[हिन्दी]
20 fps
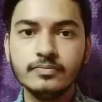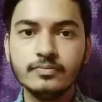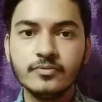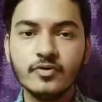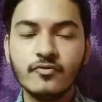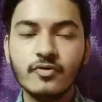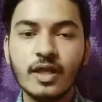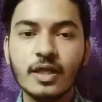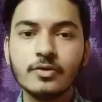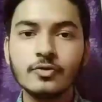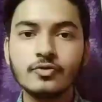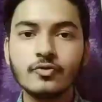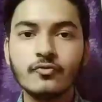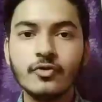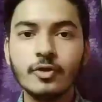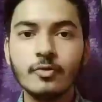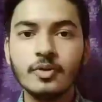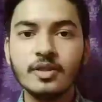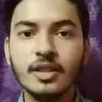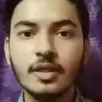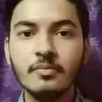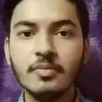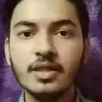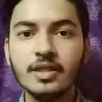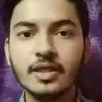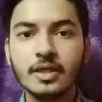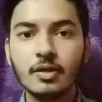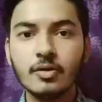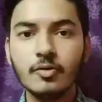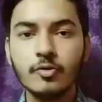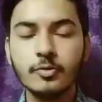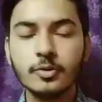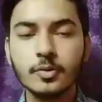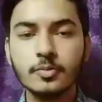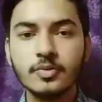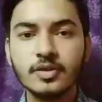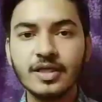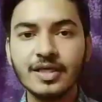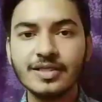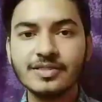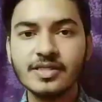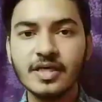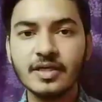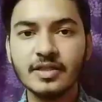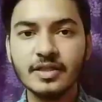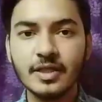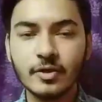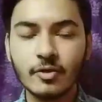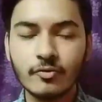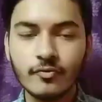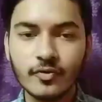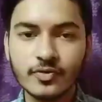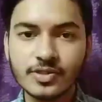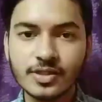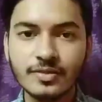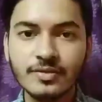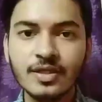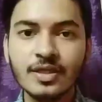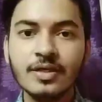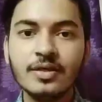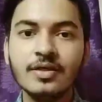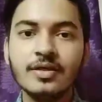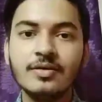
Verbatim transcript: तो फिलहाल दोस्तों वीडियो में इतना ही मिलता है अगली वीडियो में तब तक के लिए जय हिंद थैंक यू फॉर वॉचिंग